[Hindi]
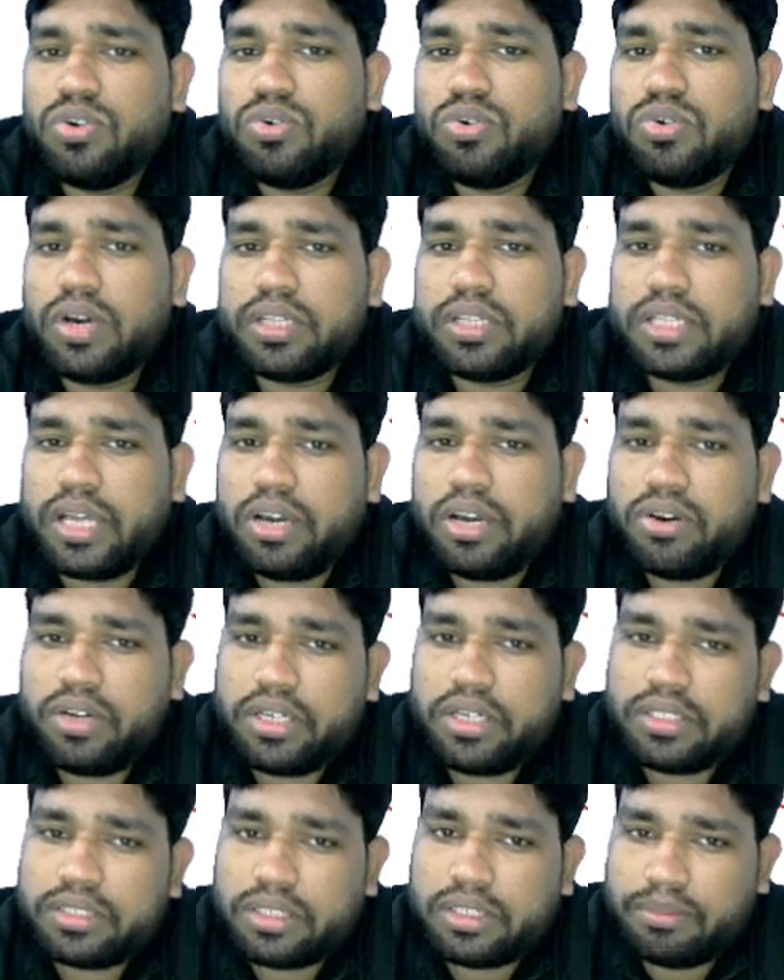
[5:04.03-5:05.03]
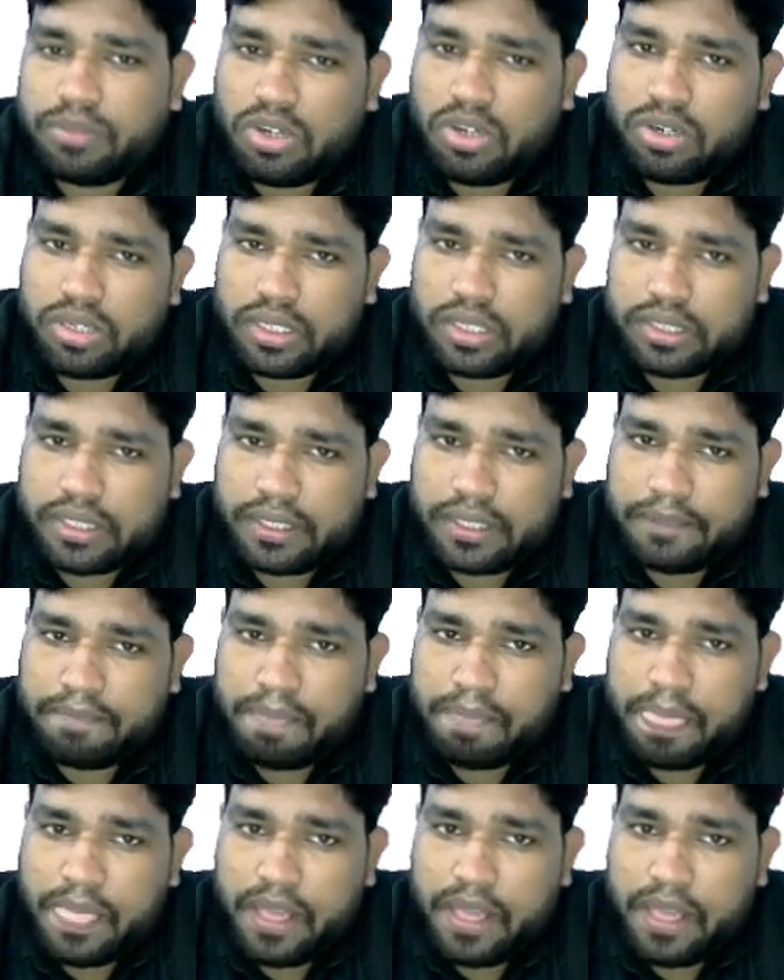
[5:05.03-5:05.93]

नो आता है और एक सम नॉट आता है